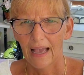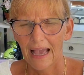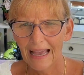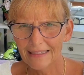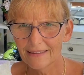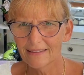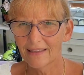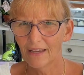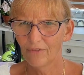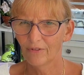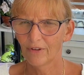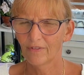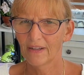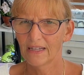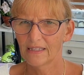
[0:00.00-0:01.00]
Hat es einen
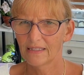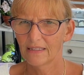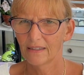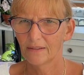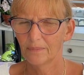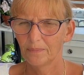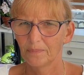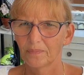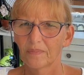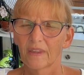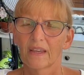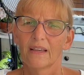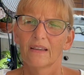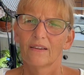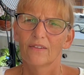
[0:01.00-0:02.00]
Verwalter?
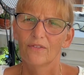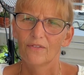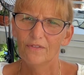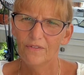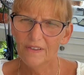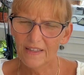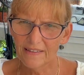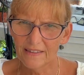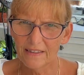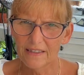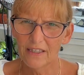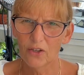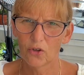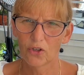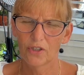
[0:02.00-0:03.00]
Wie sind
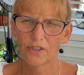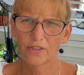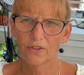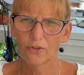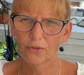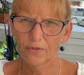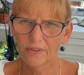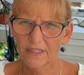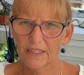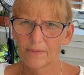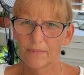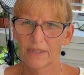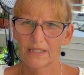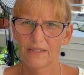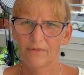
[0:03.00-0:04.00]
die Leute
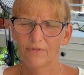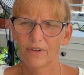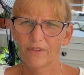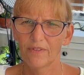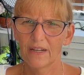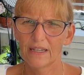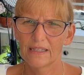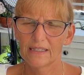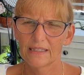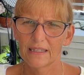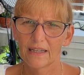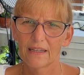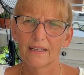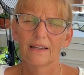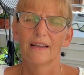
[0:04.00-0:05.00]
zufrieden mit dem
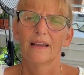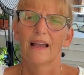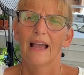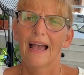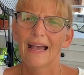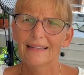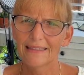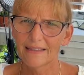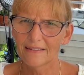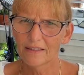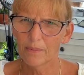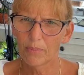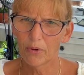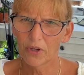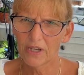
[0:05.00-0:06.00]
Verwalter? Hat das
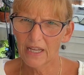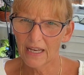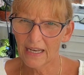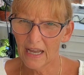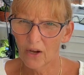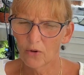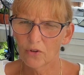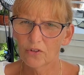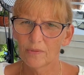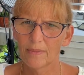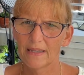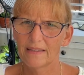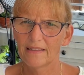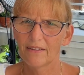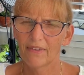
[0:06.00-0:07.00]
Gebäude einen
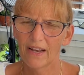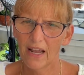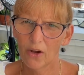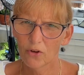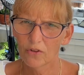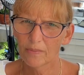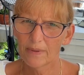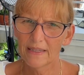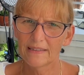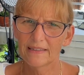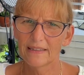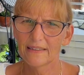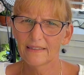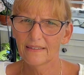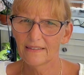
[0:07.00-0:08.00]
Hausmeister? Weil
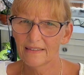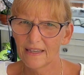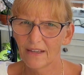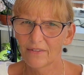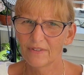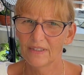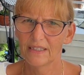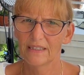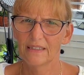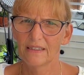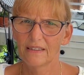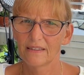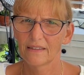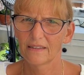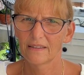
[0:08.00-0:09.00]
Hausmeister ist sehr wichtig.